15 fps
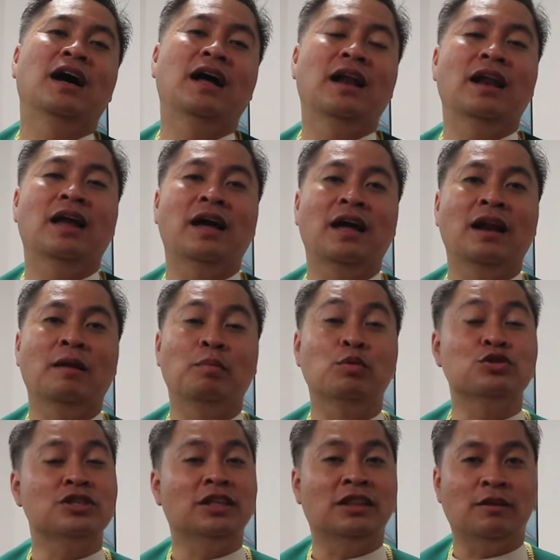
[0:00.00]
hal-hal
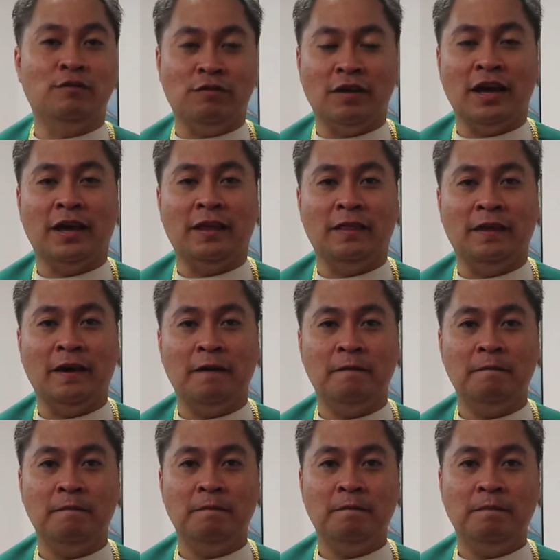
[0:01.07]
positif lainnya.
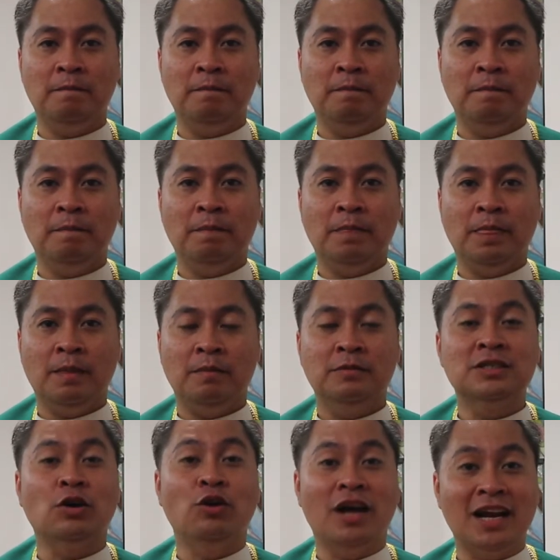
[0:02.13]

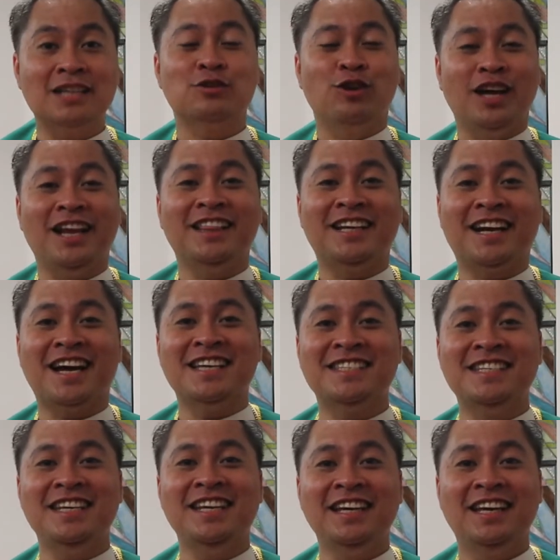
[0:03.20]
Saudara-saudari
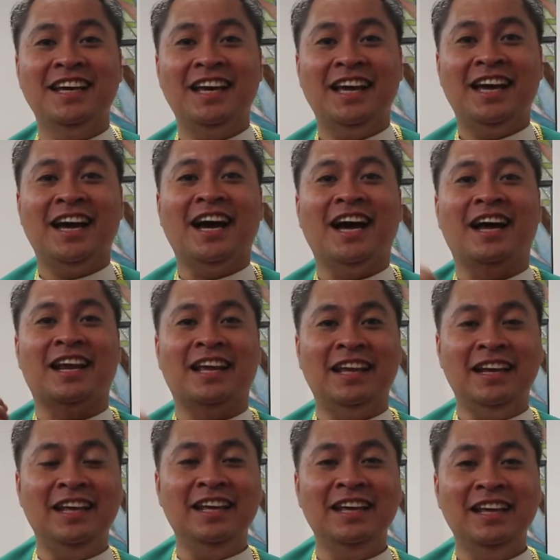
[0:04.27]
terkasih, hari
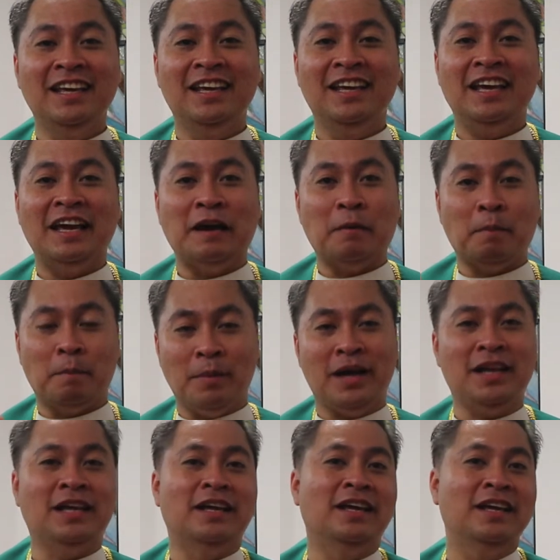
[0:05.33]
ini
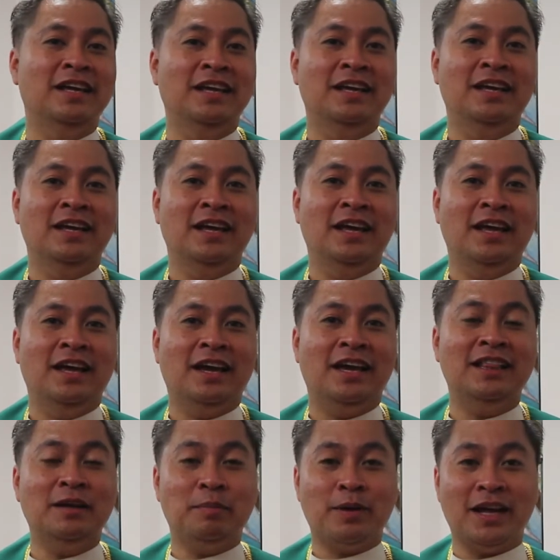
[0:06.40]
mari
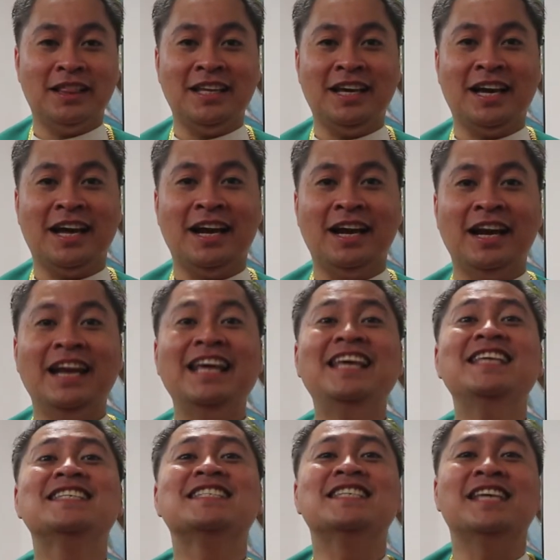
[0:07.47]
kita perhatikan
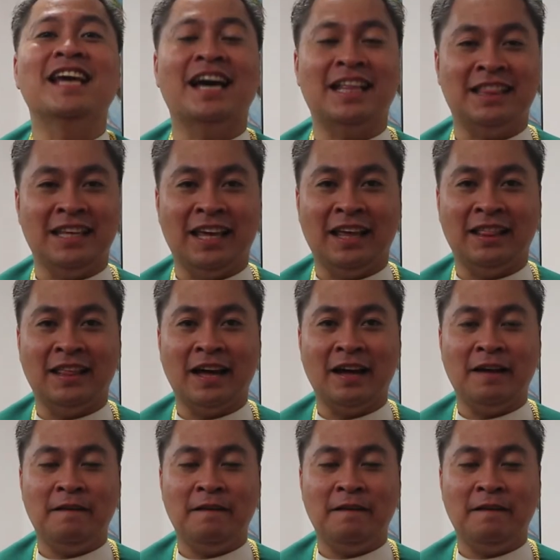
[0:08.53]
isi hati kita.